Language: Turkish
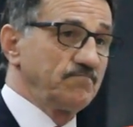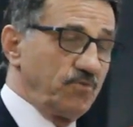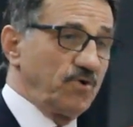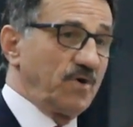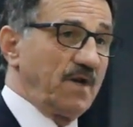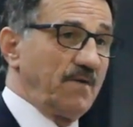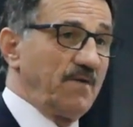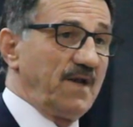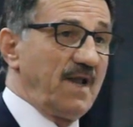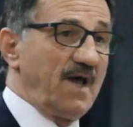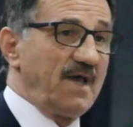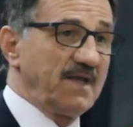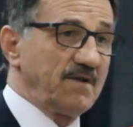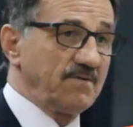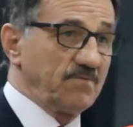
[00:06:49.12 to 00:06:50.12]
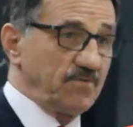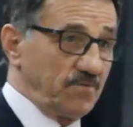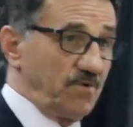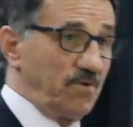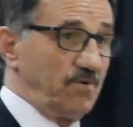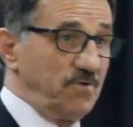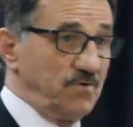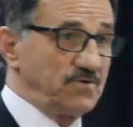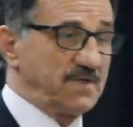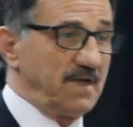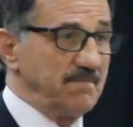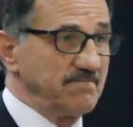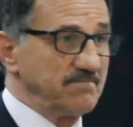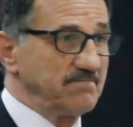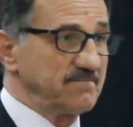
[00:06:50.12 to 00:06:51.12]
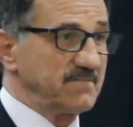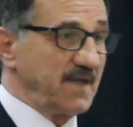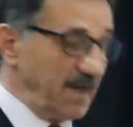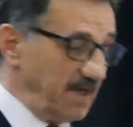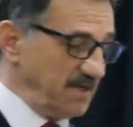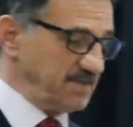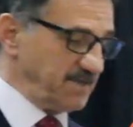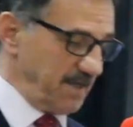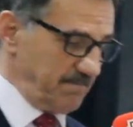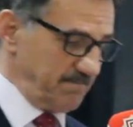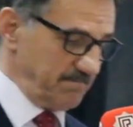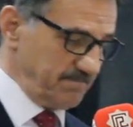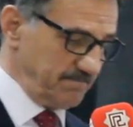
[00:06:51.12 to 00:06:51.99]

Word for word: bu göreve layık görünürsem, gelirsem